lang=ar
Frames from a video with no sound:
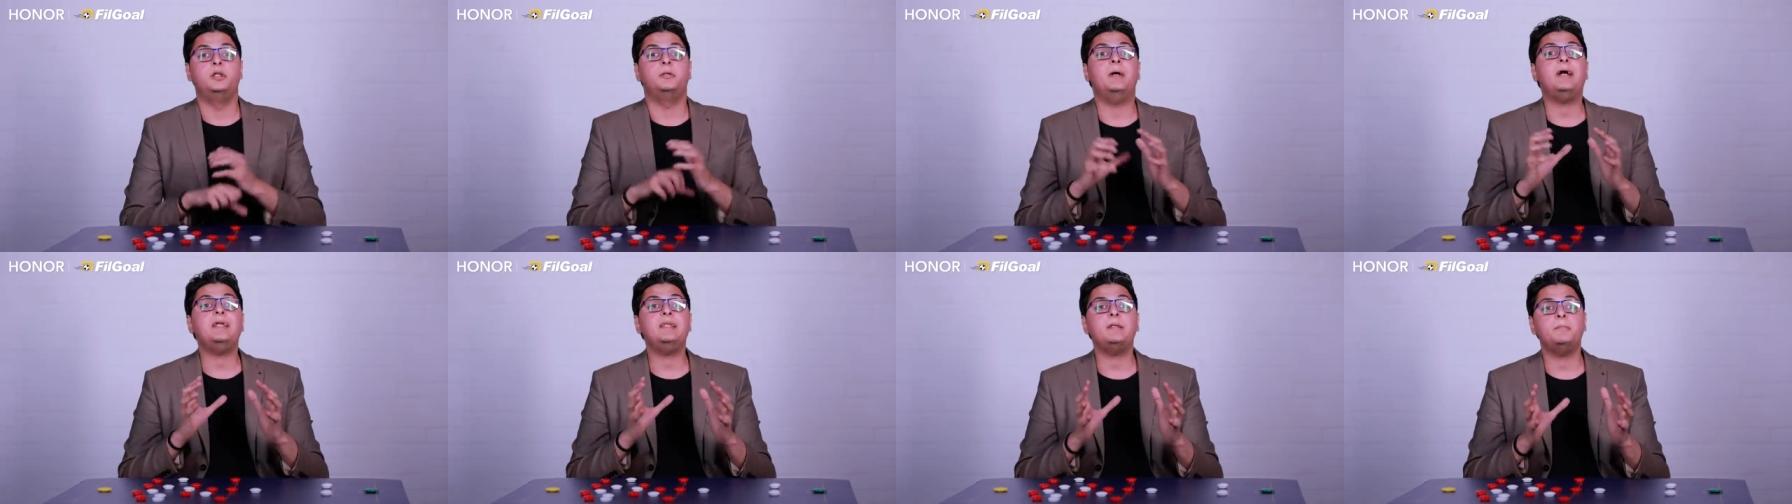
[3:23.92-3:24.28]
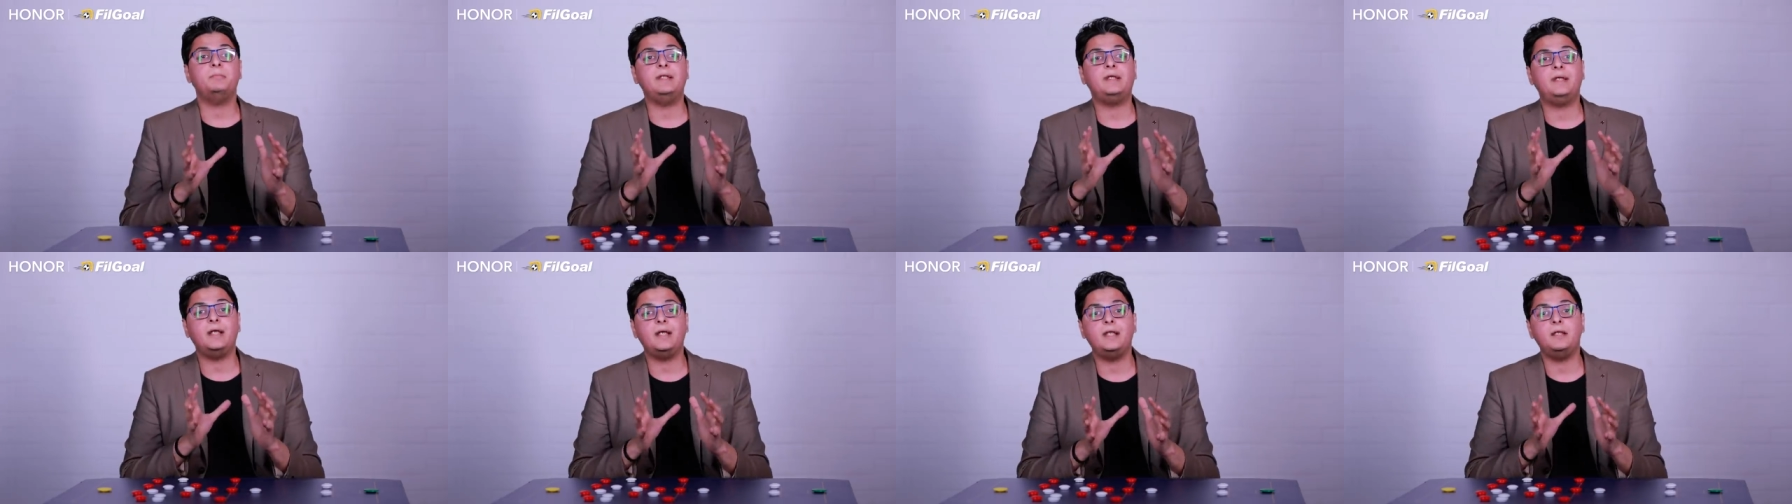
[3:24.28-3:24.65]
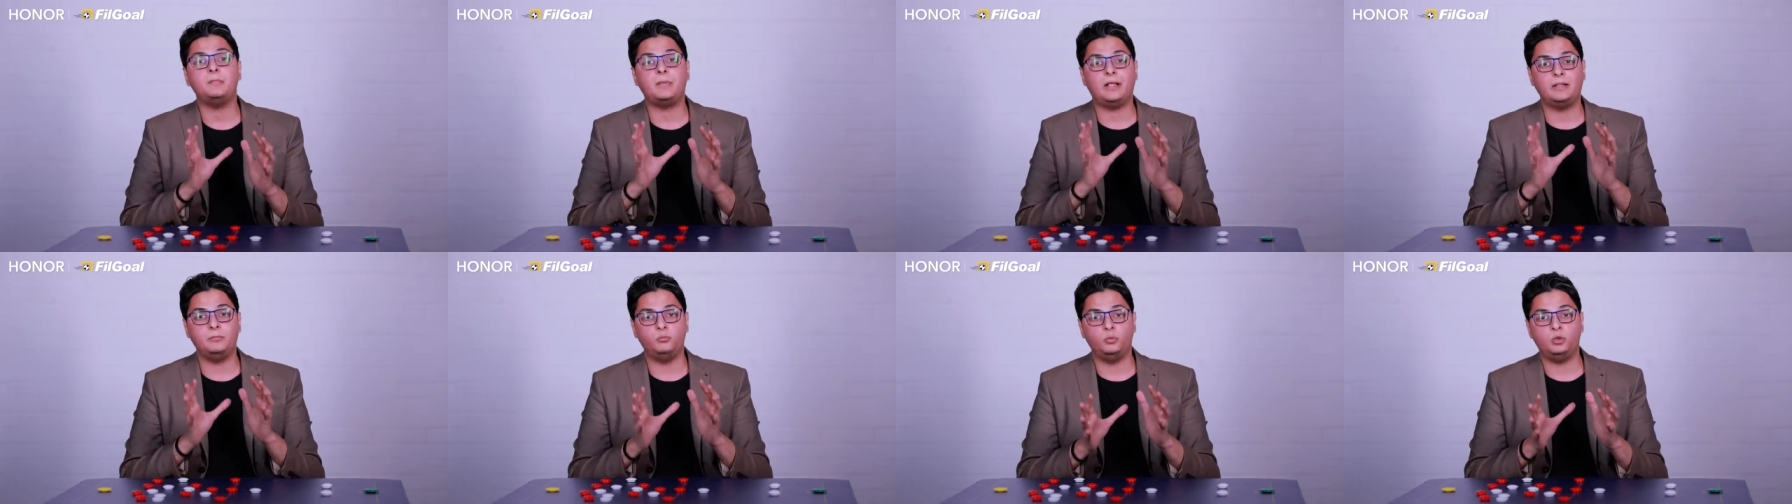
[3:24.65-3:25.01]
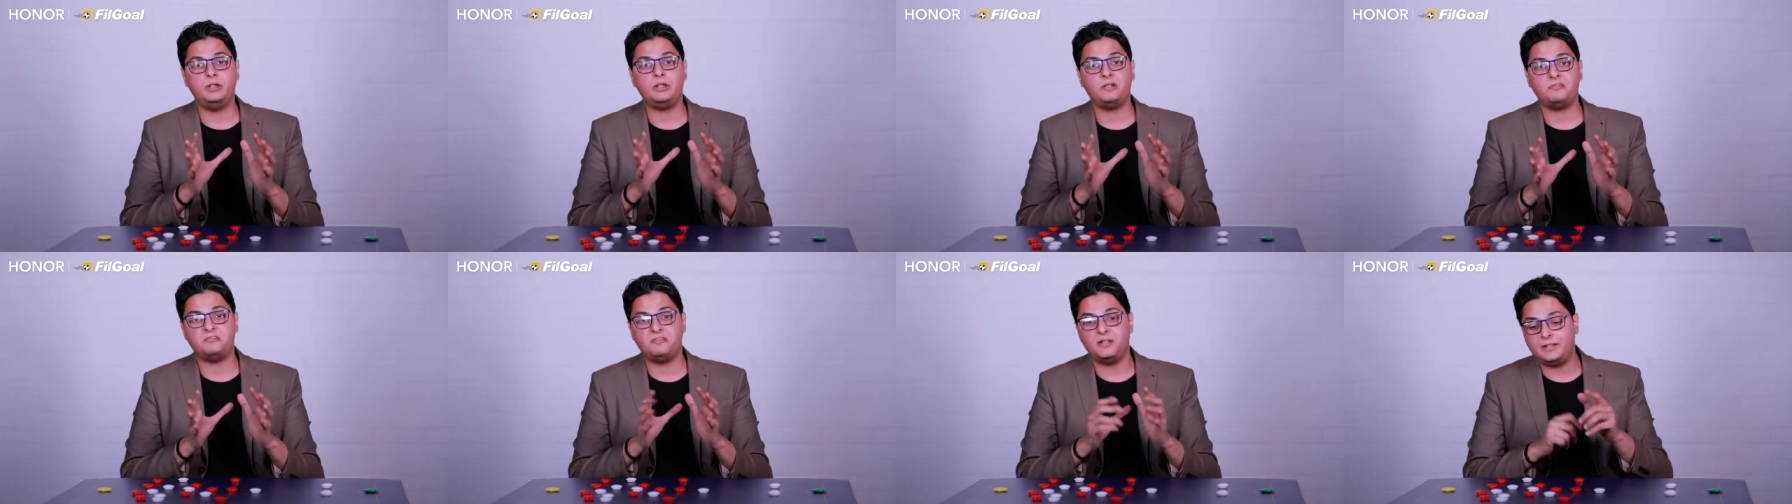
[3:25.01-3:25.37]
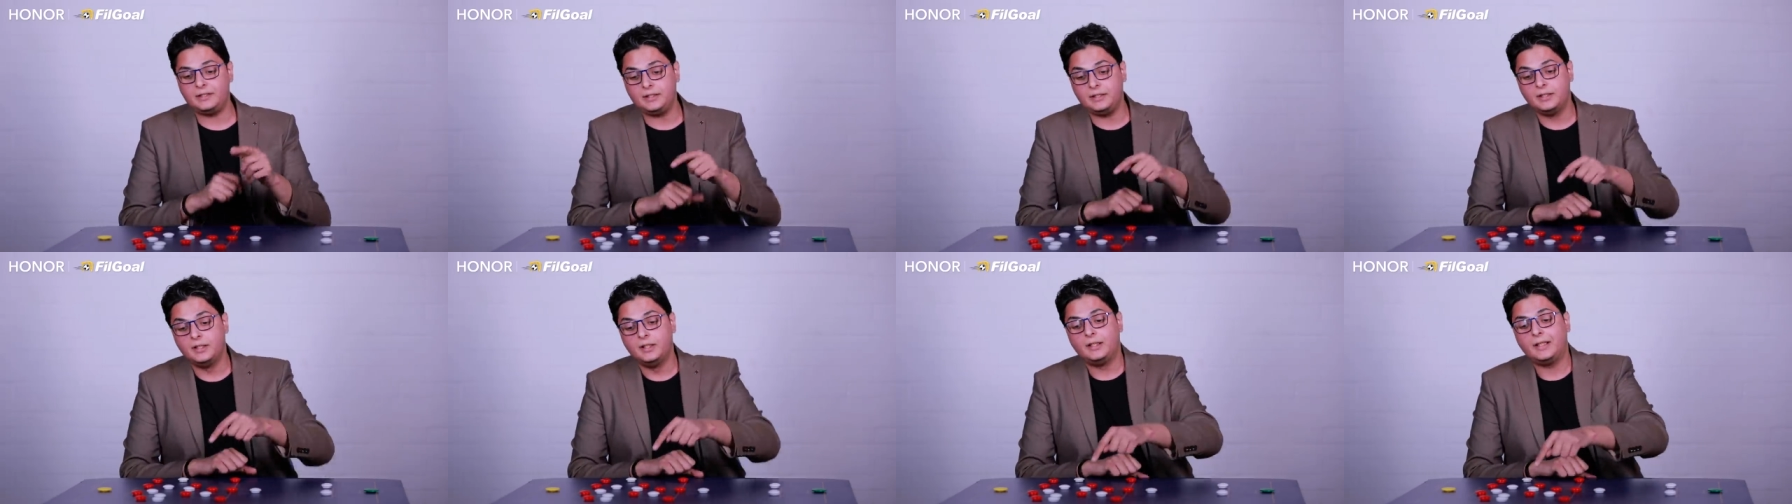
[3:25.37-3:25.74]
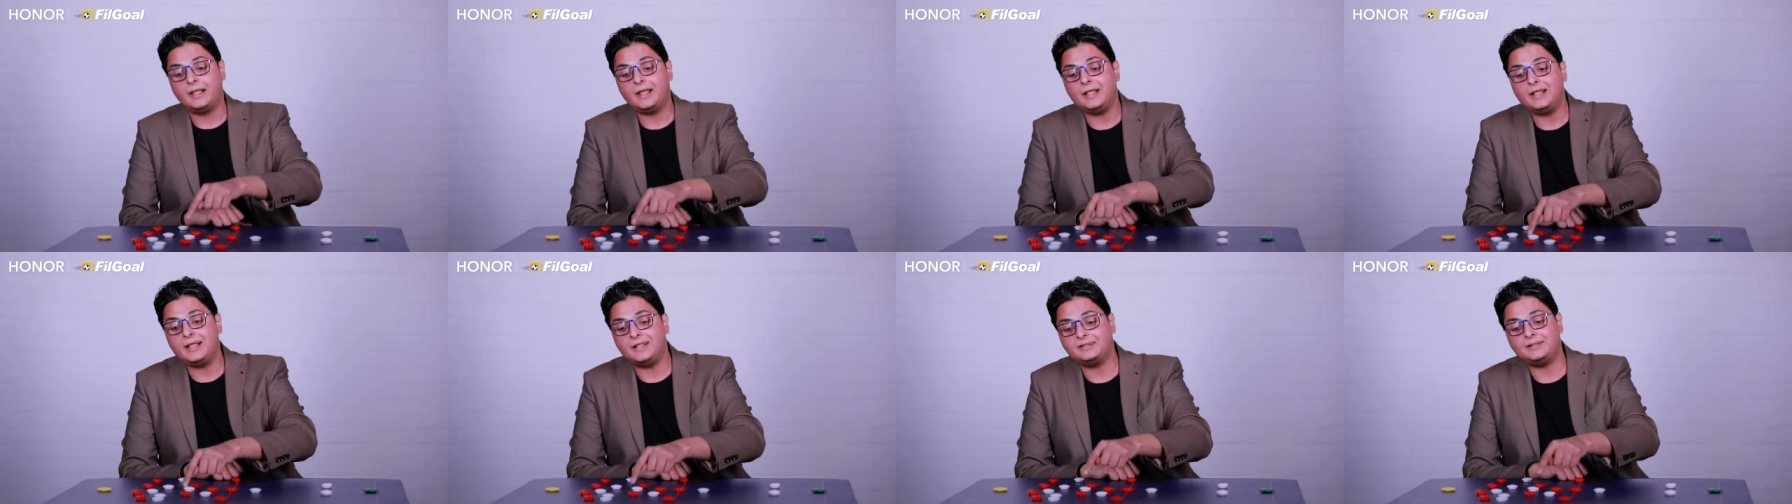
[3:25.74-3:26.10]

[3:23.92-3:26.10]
يبقى احنا بنتكلم عن مدير فني خلق